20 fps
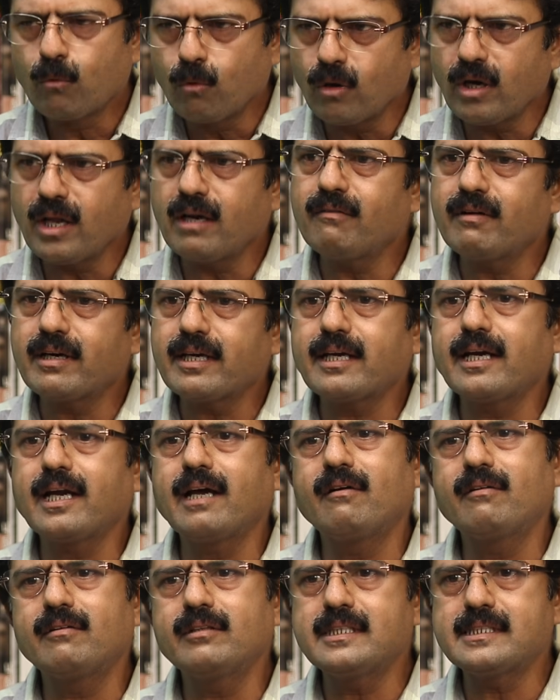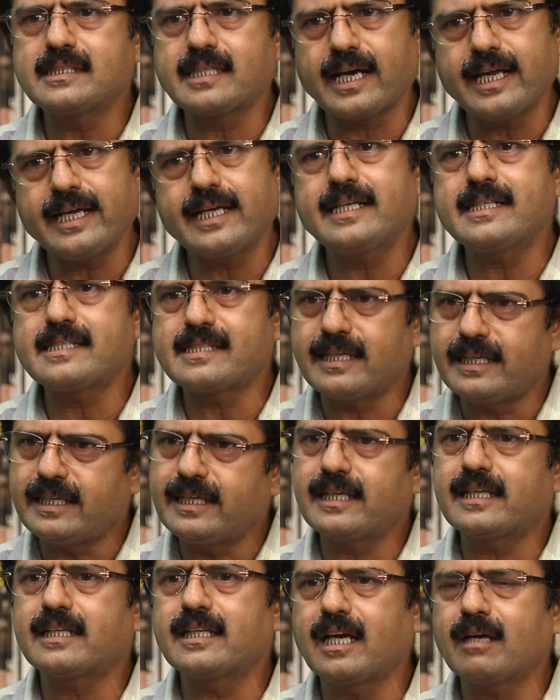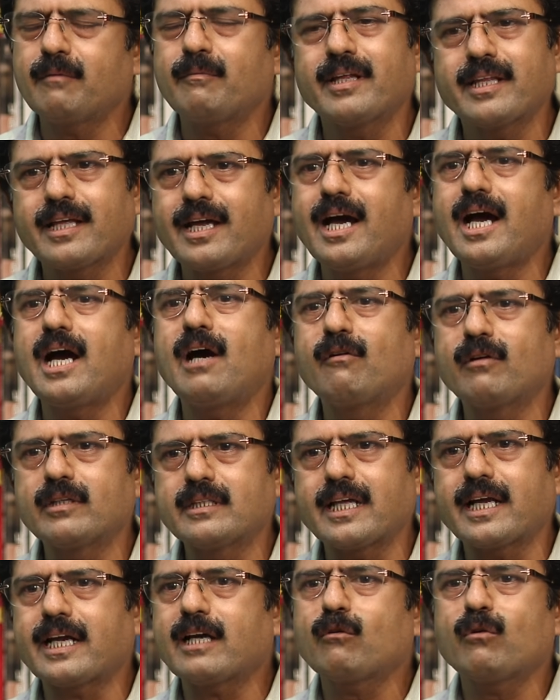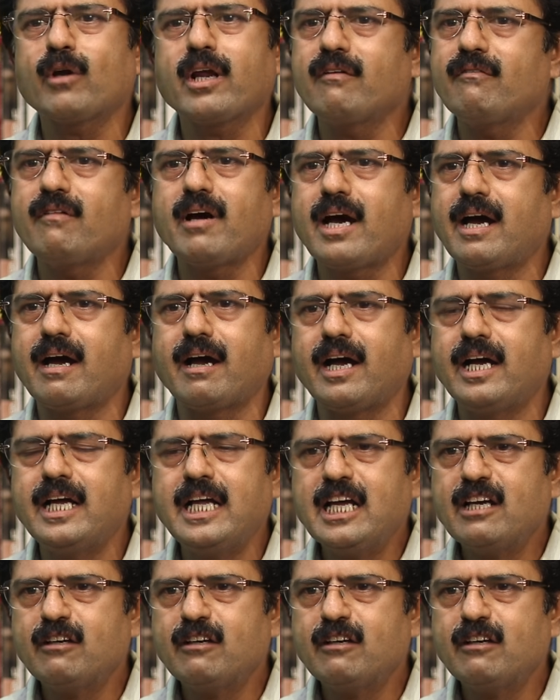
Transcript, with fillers: ஊழல் வழக்கில் அவங்க வந்து சிறைக்கு சென்றிருந்தாலும் அதுக்காக அவங்க தரக்குறைவாக